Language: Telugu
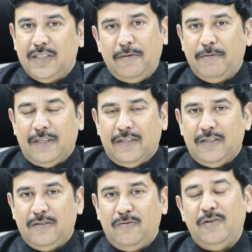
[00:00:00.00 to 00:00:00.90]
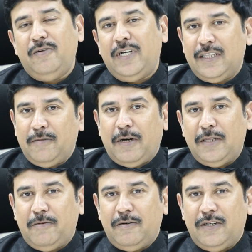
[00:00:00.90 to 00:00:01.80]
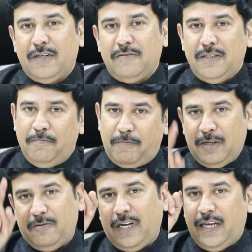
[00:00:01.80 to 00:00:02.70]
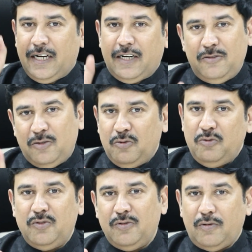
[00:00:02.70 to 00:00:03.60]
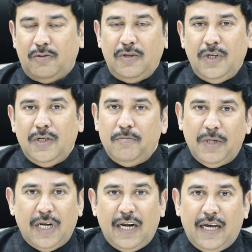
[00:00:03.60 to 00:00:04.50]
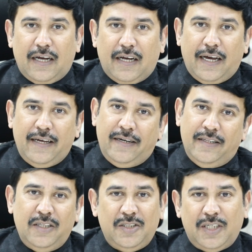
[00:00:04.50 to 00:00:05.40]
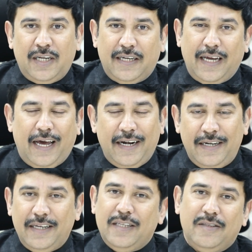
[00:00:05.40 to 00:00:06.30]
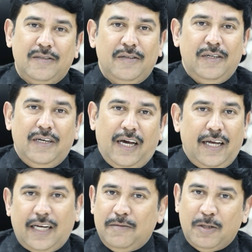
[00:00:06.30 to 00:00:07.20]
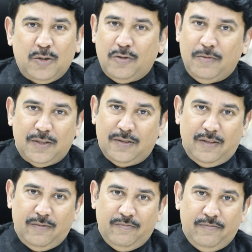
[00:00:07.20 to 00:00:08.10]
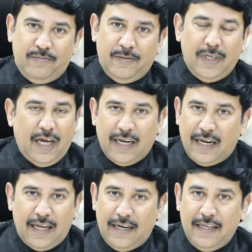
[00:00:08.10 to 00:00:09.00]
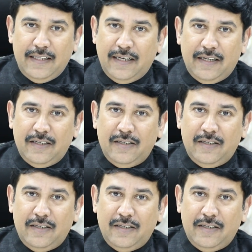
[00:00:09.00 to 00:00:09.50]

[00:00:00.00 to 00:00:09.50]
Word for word: సరిపోయింది ఉండి ఉంటే ఎంత బాధపడి ఉంటారు ఇప్పటికి కూడా ఆయన ఎక్కడి నుంచో చూస్తూ మీరు అలా ఆయన నిందించడానికి గ్యారంటీగా ఆయన ఆత్మ క్షోభిస్తుంది ఆయన అలా అనలేదే